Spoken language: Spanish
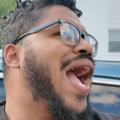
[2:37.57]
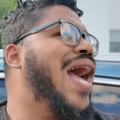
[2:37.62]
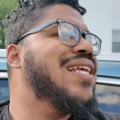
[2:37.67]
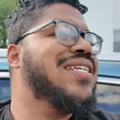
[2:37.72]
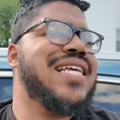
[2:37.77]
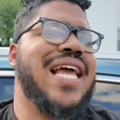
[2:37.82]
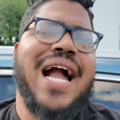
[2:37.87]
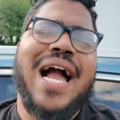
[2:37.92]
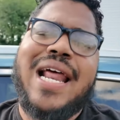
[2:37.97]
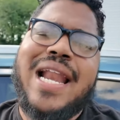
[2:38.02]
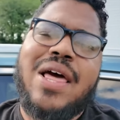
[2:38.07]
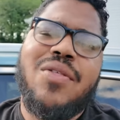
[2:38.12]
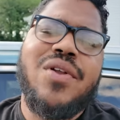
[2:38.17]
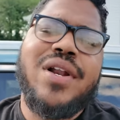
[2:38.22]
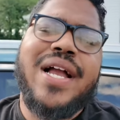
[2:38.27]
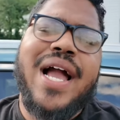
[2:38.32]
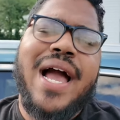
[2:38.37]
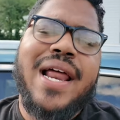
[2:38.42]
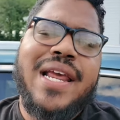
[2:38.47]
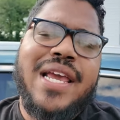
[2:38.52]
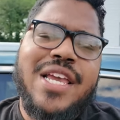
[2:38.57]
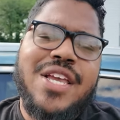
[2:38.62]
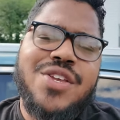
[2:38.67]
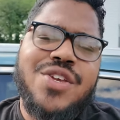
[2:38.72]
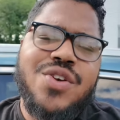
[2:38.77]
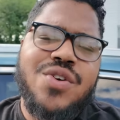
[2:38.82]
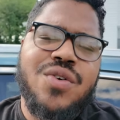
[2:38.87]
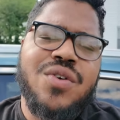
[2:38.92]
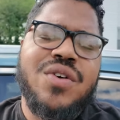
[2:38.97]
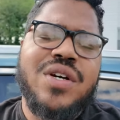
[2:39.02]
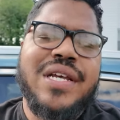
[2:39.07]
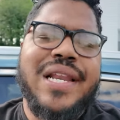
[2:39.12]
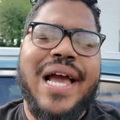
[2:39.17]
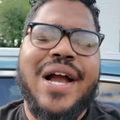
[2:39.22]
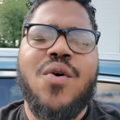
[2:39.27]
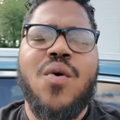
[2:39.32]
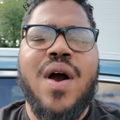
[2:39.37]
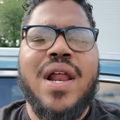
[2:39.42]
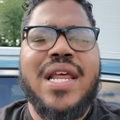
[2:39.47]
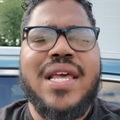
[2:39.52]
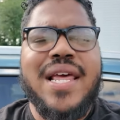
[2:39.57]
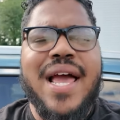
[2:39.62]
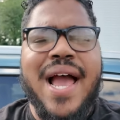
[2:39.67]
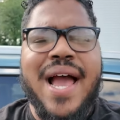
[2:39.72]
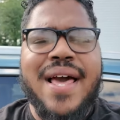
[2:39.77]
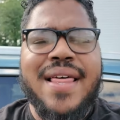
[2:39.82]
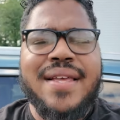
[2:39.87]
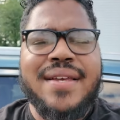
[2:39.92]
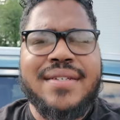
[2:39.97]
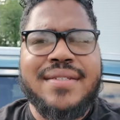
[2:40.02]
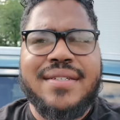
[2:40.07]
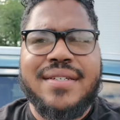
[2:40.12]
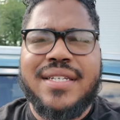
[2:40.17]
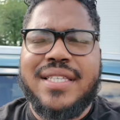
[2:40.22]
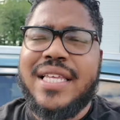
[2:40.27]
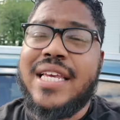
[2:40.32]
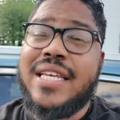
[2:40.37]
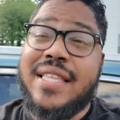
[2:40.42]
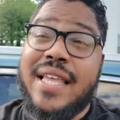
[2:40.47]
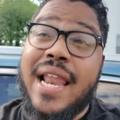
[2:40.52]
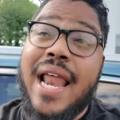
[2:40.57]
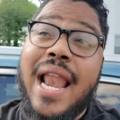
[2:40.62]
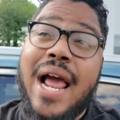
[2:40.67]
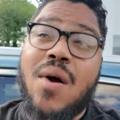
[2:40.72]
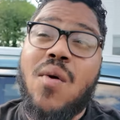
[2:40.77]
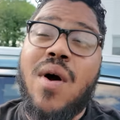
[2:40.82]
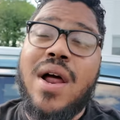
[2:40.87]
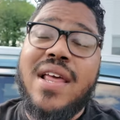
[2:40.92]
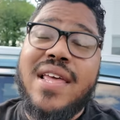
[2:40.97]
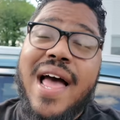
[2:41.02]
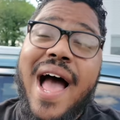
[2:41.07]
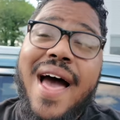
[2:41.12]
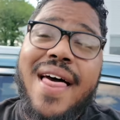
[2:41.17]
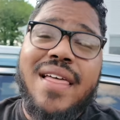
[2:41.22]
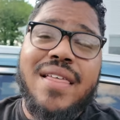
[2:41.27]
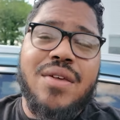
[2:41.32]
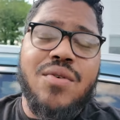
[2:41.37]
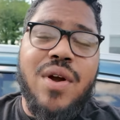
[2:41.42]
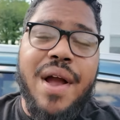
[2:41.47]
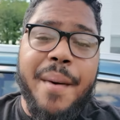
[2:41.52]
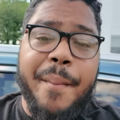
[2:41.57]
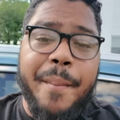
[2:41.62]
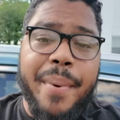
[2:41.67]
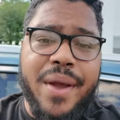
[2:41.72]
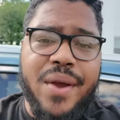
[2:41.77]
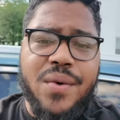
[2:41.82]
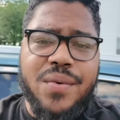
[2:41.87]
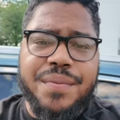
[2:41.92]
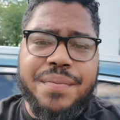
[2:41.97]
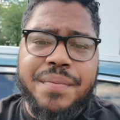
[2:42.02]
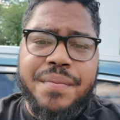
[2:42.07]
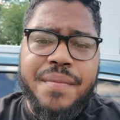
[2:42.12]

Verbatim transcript: se ha ganado el cariño y las cualidades, y, tiene las cualidades de un campeón.